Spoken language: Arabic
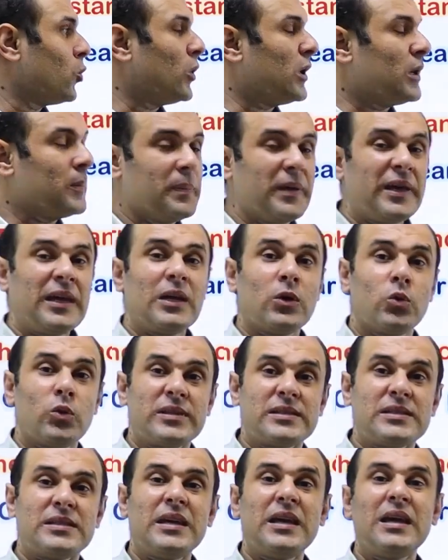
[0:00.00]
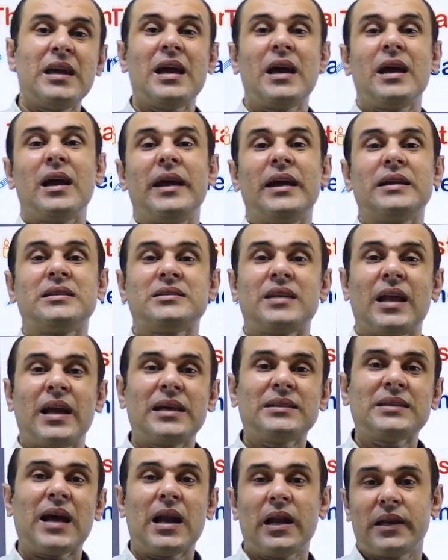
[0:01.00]
والبي والسي
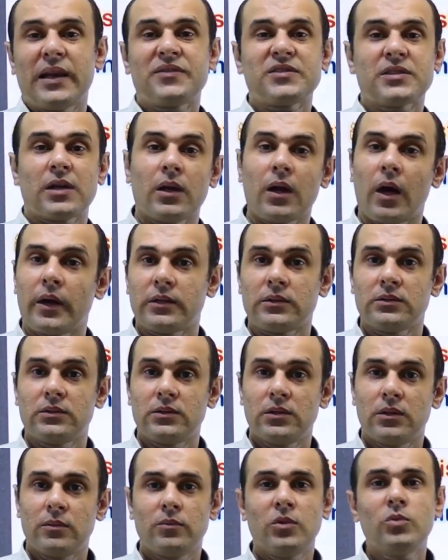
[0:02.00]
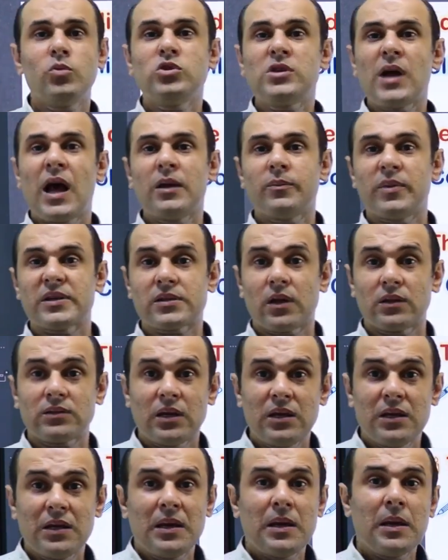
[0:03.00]
التلاته على نفس اللاين بمنتهى
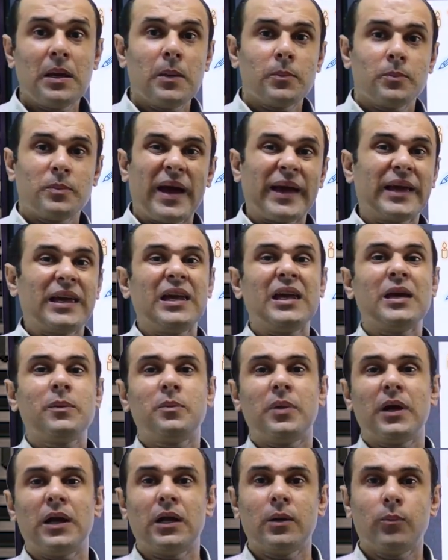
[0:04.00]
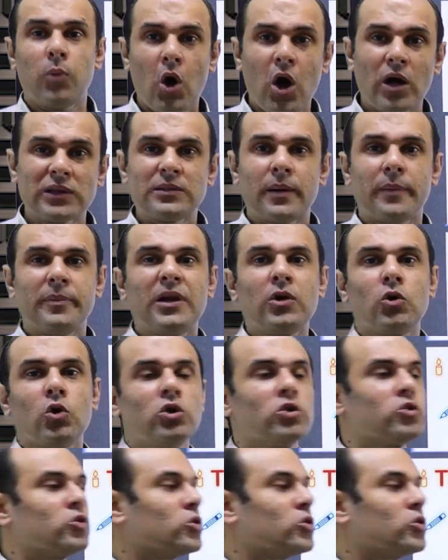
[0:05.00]
البساطه بجيب البعد ما بين كل